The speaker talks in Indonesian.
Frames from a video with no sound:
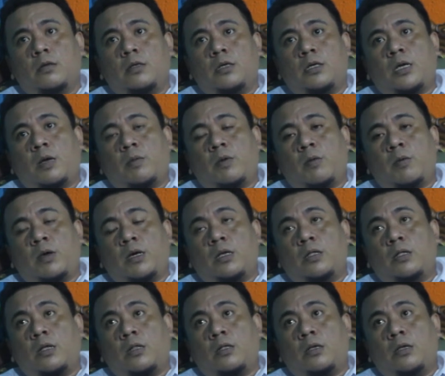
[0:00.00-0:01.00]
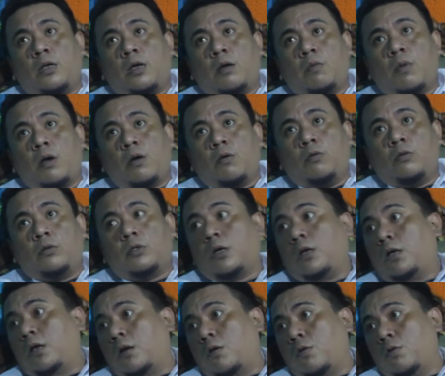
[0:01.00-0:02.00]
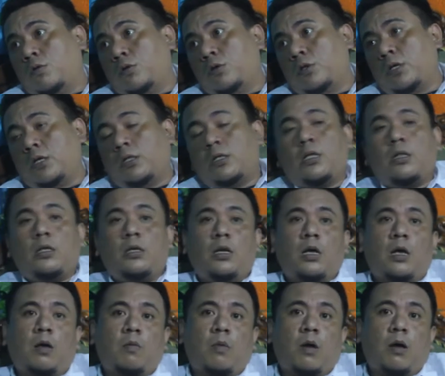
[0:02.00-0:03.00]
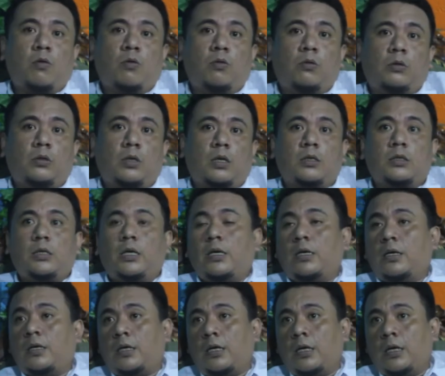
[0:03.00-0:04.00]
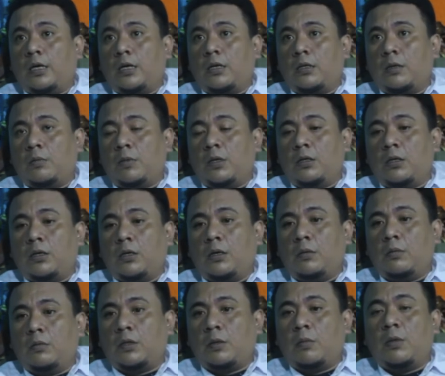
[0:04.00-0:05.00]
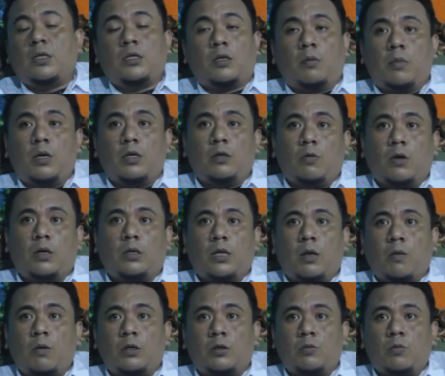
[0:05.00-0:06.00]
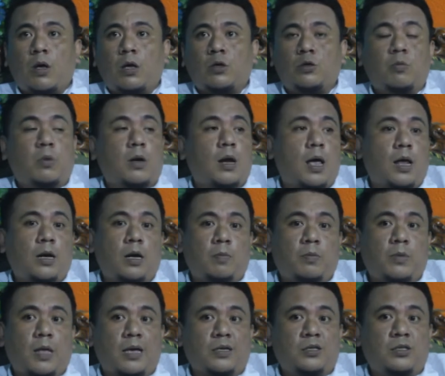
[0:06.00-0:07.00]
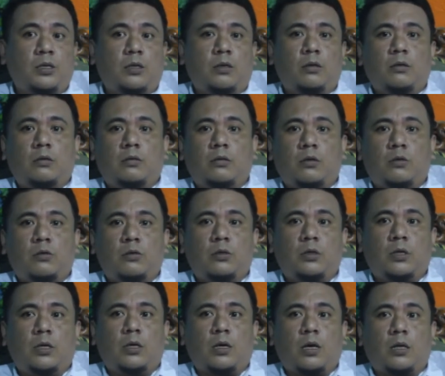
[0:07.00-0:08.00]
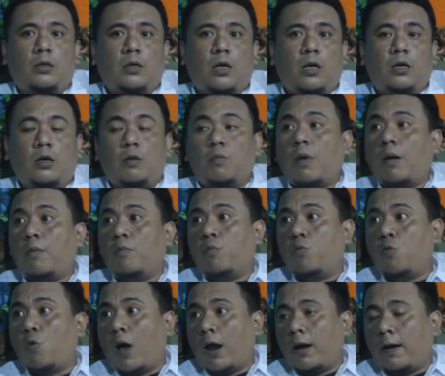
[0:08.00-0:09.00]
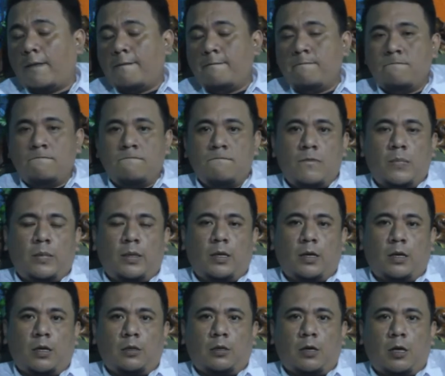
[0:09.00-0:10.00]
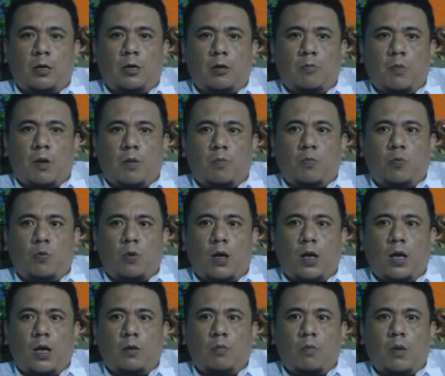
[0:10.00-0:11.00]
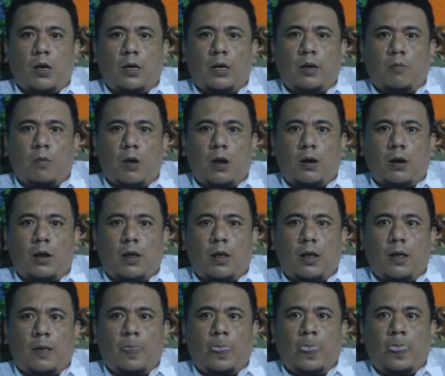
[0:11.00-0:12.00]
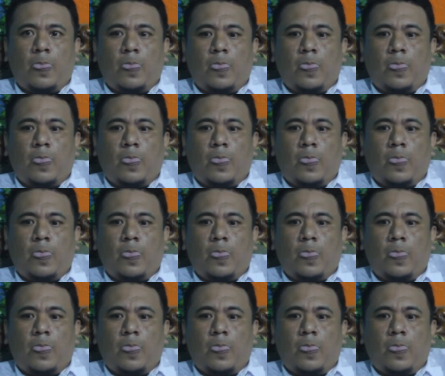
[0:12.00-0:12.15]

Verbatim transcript: jika memang kita tidak mau tergerus, kita tidak mau tersingkir, teman-teman teman-teman wartawan semua harus beradaptasi, terus beradaptasi. tingkatkan kemampuan. Tingkatkan kemampuan bagaimana